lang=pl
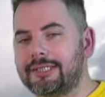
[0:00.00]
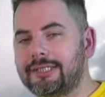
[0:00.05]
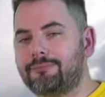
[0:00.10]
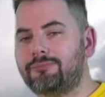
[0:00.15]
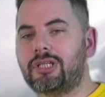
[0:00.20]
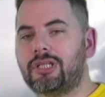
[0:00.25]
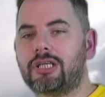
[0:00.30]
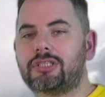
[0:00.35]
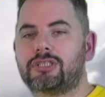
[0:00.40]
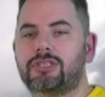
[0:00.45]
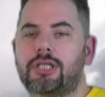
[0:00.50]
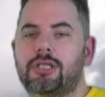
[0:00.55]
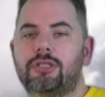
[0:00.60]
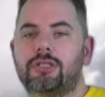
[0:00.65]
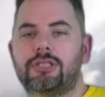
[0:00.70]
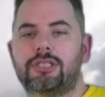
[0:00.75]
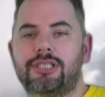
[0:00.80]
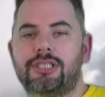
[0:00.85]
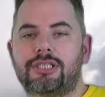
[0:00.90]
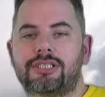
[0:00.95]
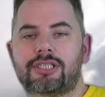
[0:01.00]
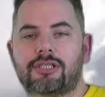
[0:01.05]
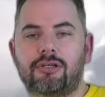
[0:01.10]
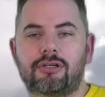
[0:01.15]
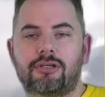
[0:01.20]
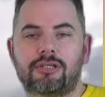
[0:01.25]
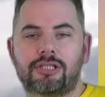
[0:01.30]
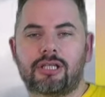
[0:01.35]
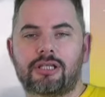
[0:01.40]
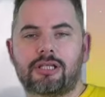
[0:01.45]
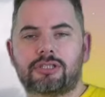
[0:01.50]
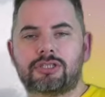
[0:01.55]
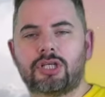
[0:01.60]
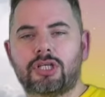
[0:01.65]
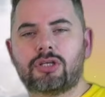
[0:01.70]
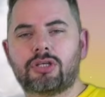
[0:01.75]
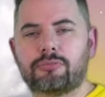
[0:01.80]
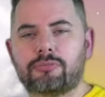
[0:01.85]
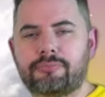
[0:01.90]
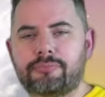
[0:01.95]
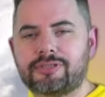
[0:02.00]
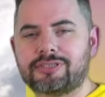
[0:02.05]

naszego Discorda, naszej grupy,